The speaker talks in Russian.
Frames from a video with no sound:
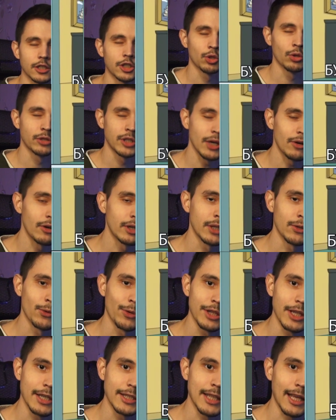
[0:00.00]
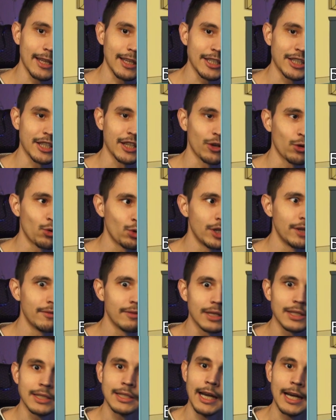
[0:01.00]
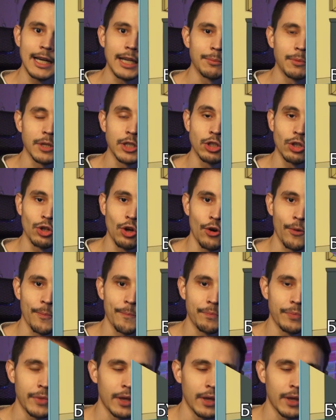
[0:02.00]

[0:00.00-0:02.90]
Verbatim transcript: что делает его достаточно универсальным языком.